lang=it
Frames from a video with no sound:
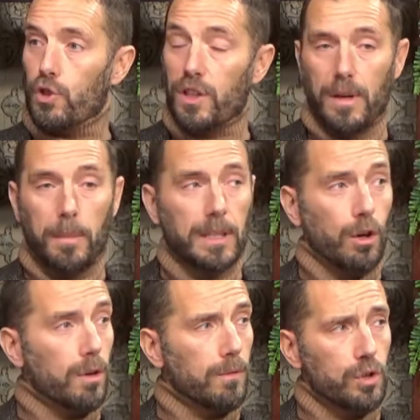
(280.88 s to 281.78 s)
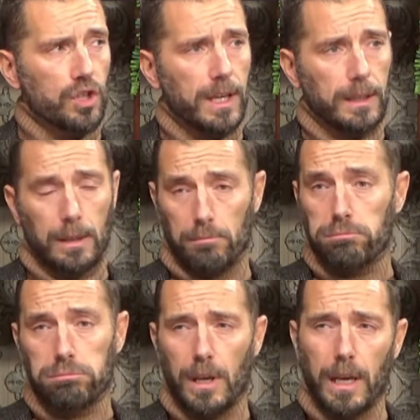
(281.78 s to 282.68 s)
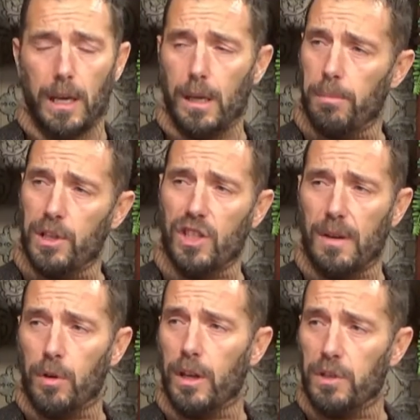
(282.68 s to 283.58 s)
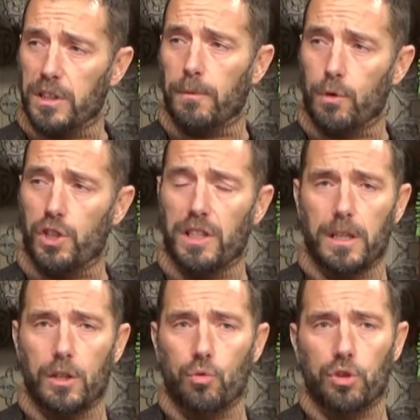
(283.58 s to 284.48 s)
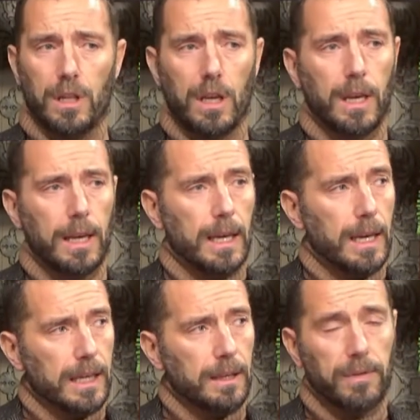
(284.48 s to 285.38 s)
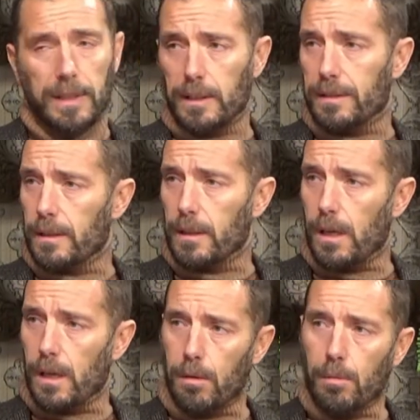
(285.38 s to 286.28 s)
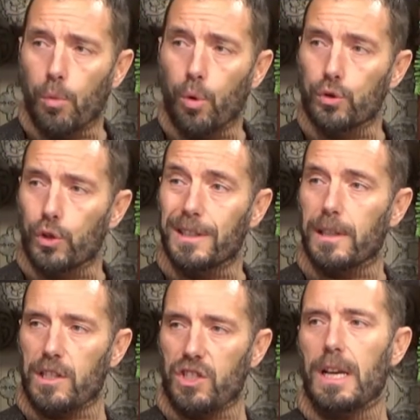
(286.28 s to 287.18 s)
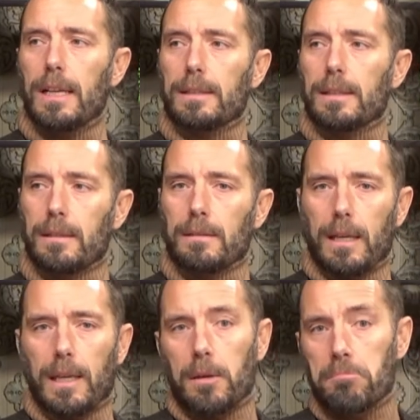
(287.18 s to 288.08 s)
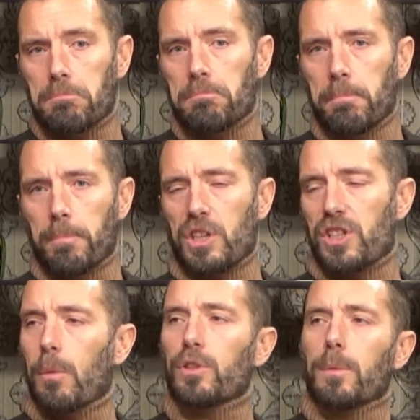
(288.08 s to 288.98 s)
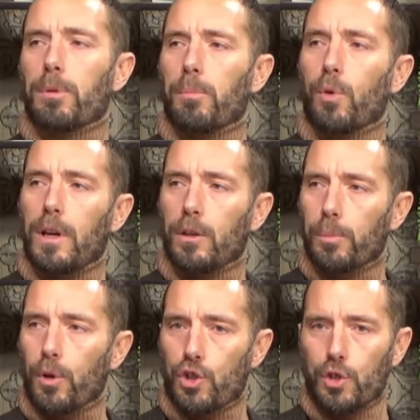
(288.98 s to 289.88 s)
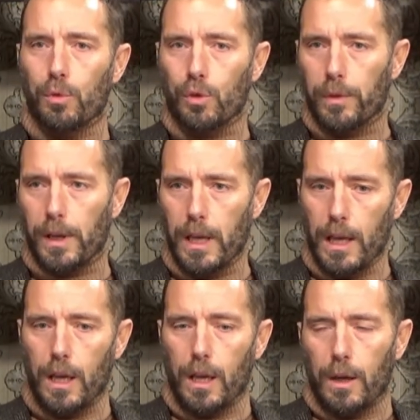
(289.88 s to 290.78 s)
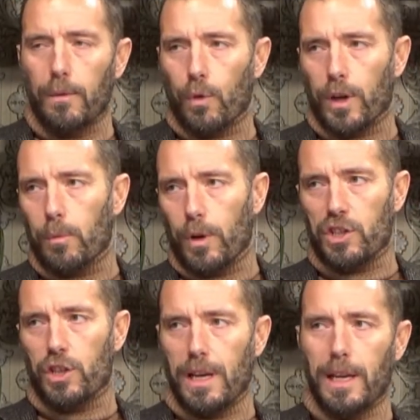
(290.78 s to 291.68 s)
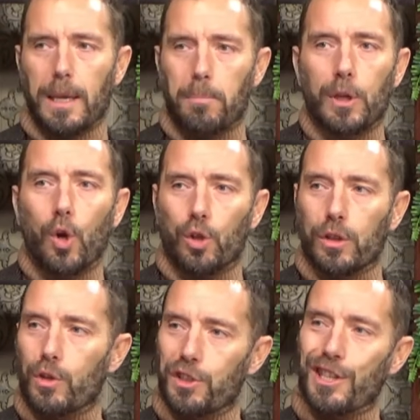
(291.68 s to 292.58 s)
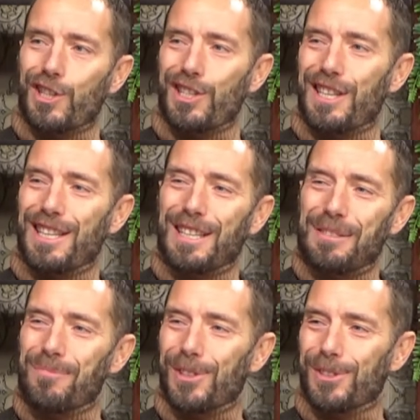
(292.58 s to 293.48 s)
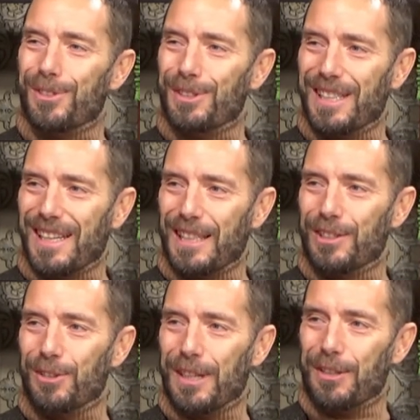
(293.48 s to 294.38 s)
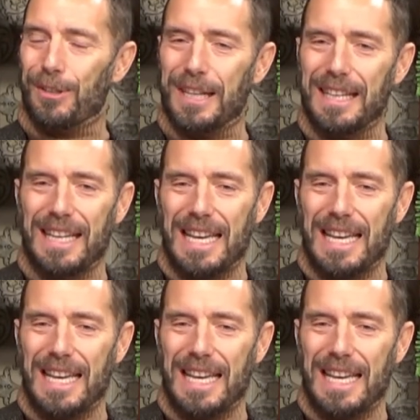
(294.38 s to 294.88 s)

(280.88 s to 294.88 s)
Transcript: fosse veramente coinvolgente e pensavamo che questa fosse l'idea giusta in effetti è stata molto interessante, tant'è che pensiamo di riproporla l'anno prossimo dove vorremmo essere anche piloti noi stessi in modo diretto, ecco.